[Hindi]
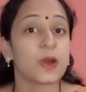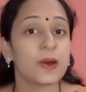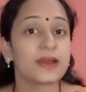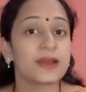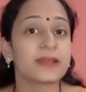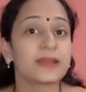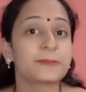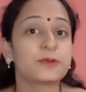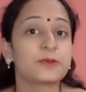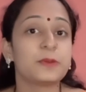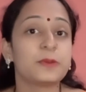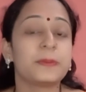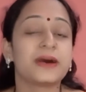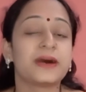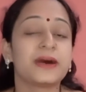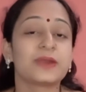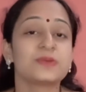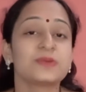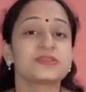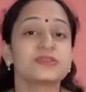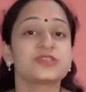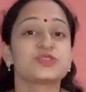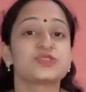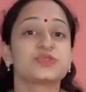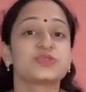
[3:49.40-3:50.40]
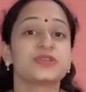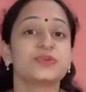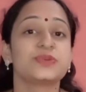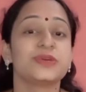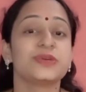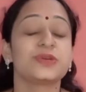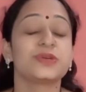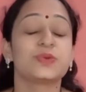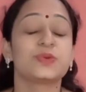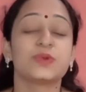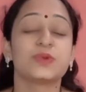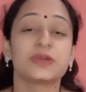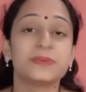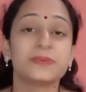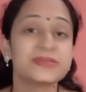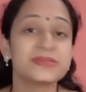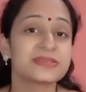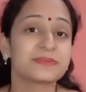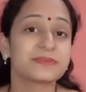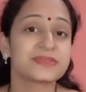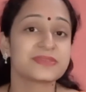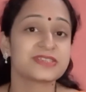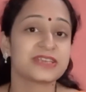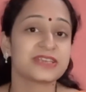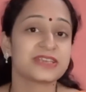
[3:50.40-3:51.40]
और आपको बालों से जुड़ी हुई कोई भी
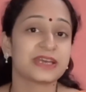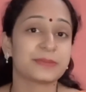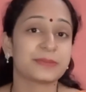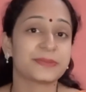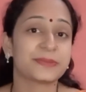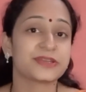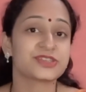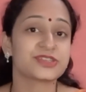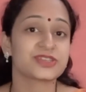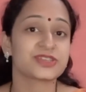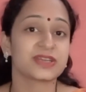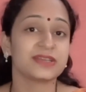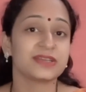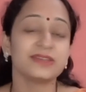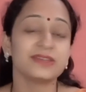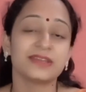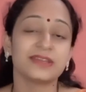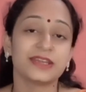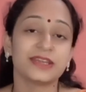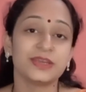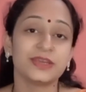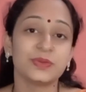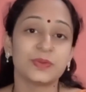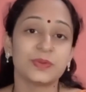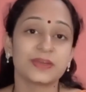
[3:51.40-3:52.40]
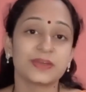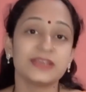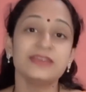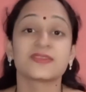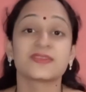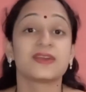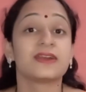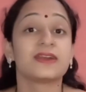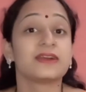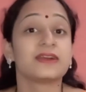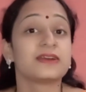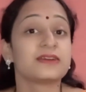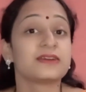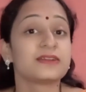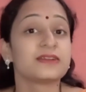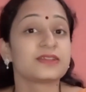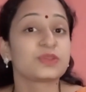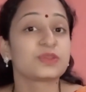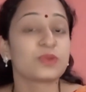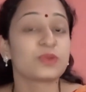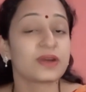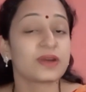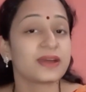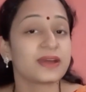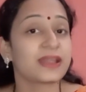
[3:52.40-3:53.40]
समस्या या परेशानी नहीं होगी
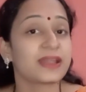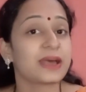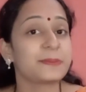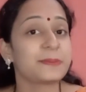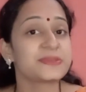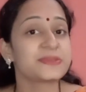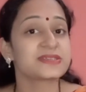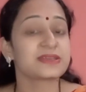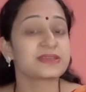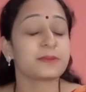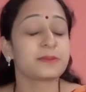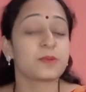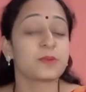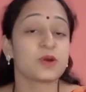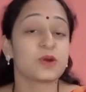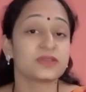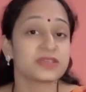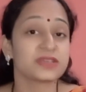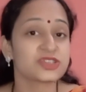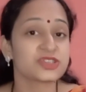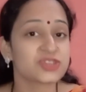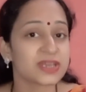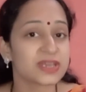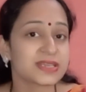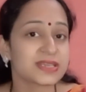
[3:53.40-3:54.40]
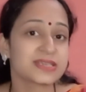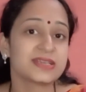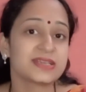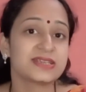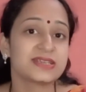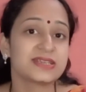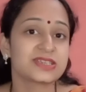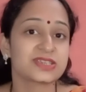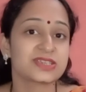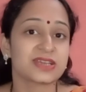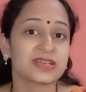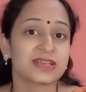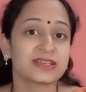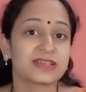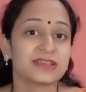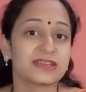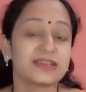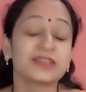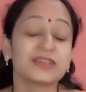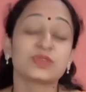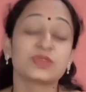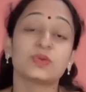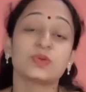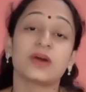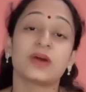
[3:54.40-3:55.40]
तो अगर आप इसका बहुत अच्छा रिजल्ट चाहते
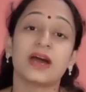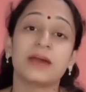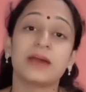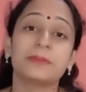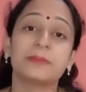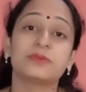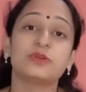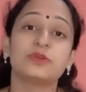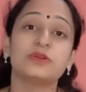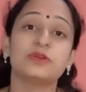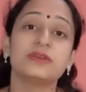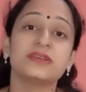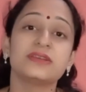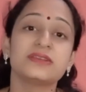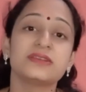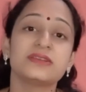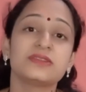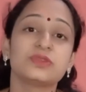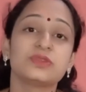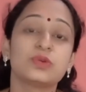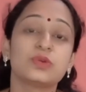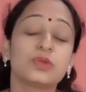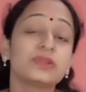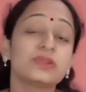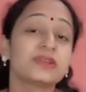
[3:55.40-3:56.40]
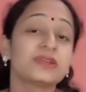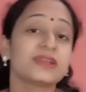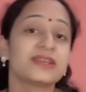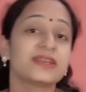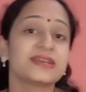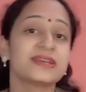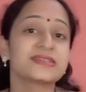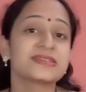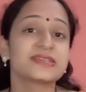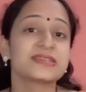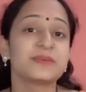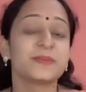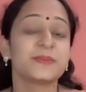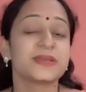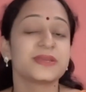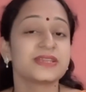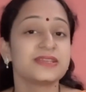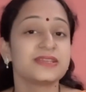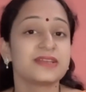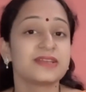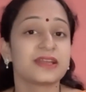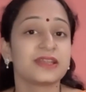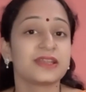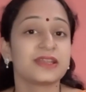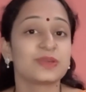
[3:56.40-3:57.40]
हैं तो आपको इन दोनों तरीके से
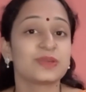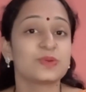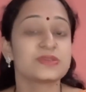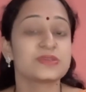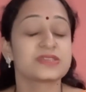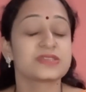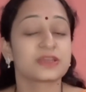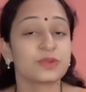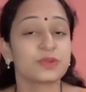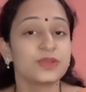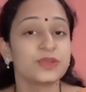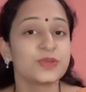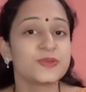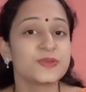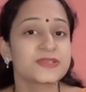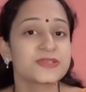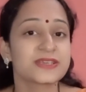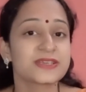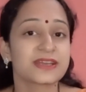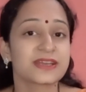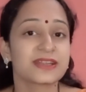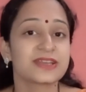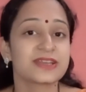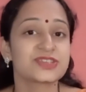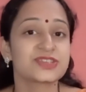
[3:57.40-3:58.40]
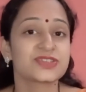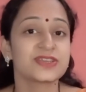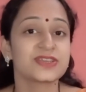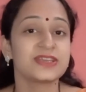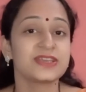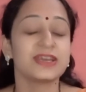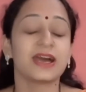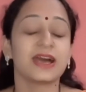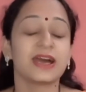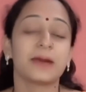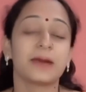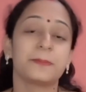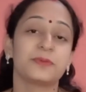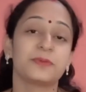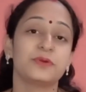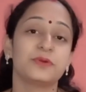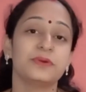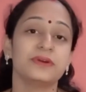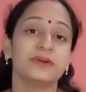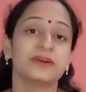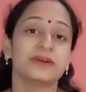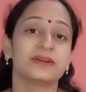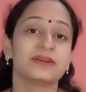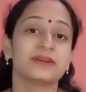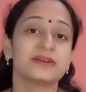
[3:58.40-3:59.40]
मेथी दाने को ज़रूर यूज़ करना चाहिए आपको
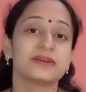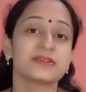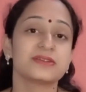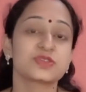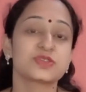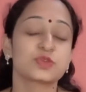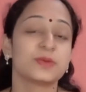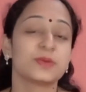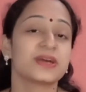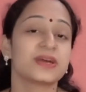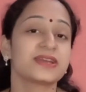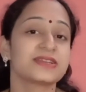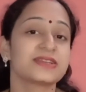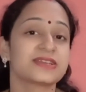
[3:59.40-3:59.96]
सुबह